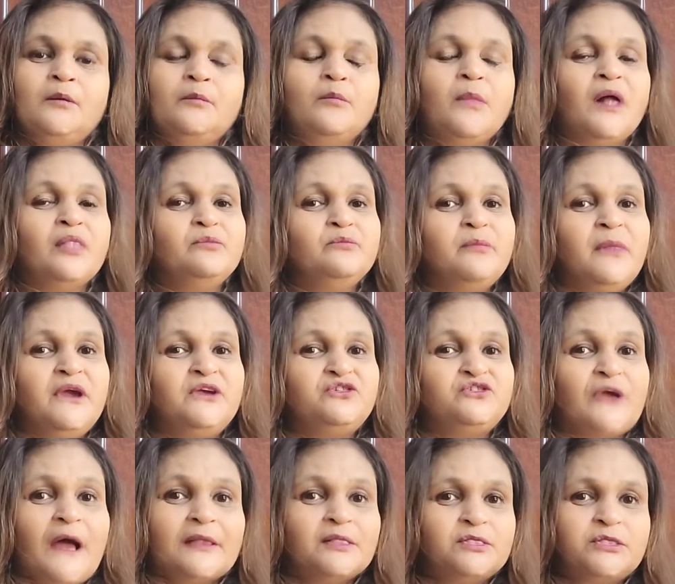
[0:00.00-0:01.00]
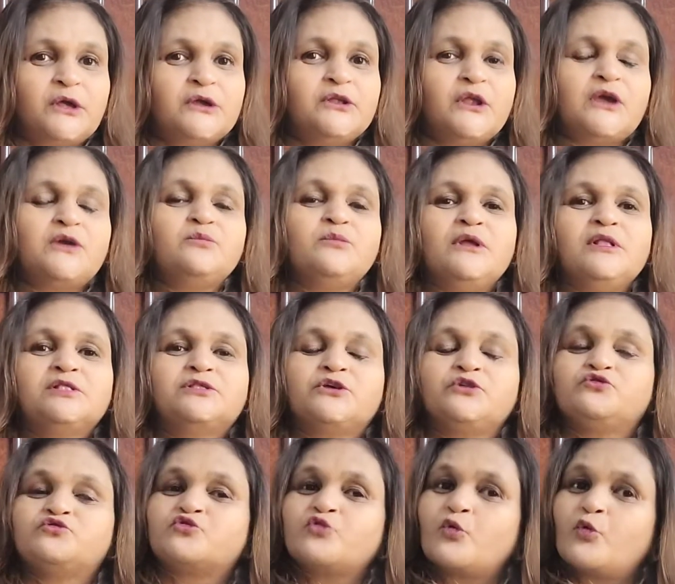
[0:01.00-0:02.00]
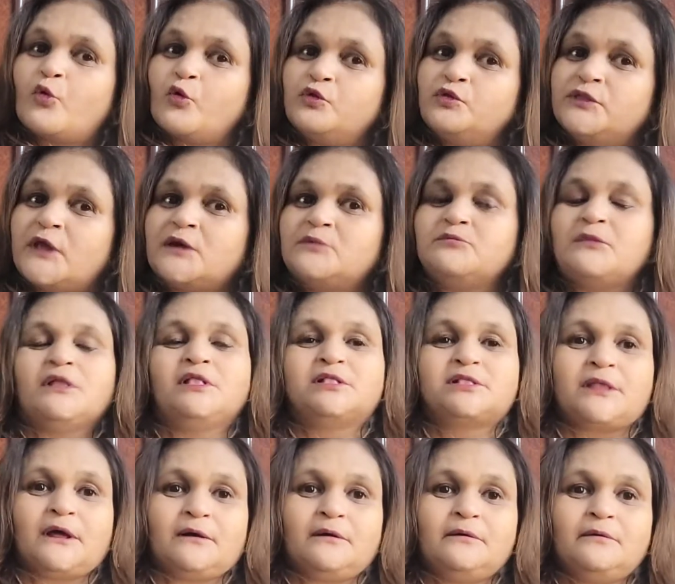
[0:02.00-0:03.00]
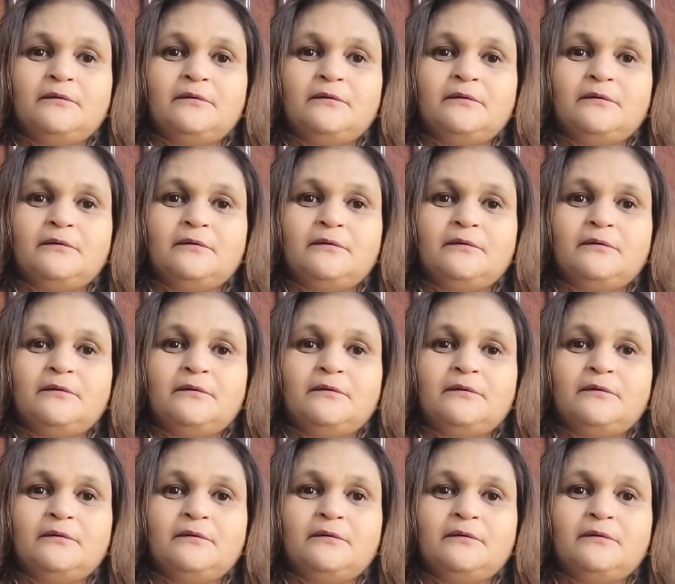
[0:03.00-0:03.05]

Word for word: मन में शांति नहीं मिलती सुकून नहीं मिलता